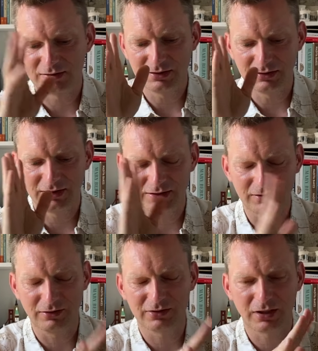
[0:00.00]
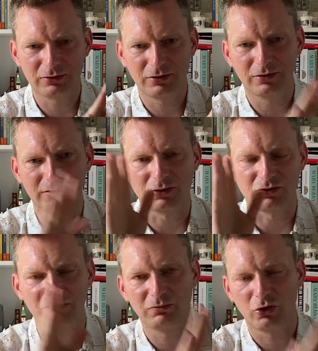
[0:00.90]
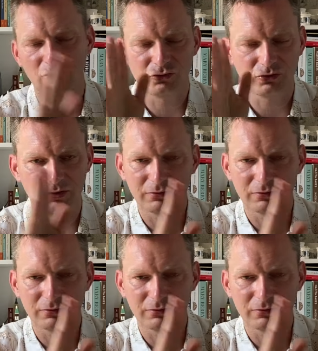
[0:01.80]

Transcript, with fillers: nie tylko traktuje ono o zbożu,